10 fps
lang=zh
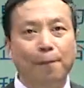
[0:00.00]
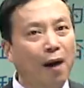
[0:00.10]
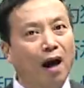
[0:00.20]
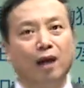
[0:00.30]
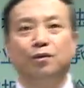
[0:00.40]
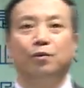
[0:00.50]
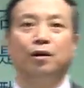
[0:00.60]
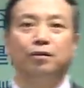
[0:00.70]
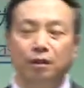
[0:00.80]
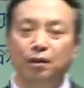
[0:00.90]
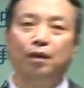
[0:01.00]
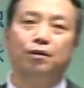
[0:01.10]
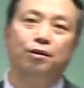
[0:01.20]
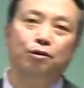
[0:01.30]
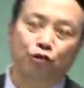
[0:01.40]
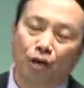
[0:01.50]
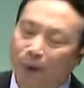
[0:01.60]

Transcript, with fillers: 判断，真的要进行职业